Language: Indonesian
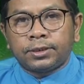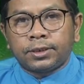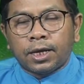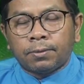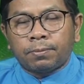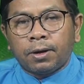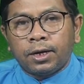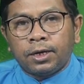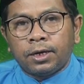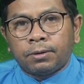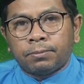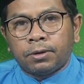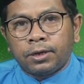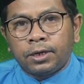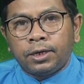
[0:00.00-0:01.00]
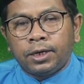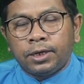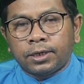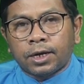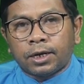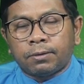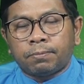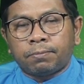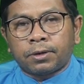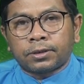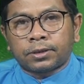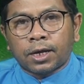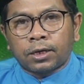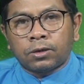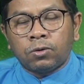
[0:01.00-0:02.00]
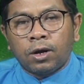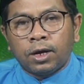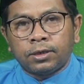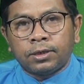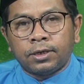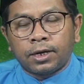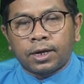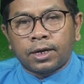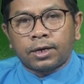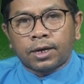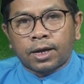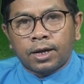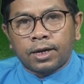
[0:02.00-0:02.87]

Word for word: siapa yang menginginkan pertaruhan dengan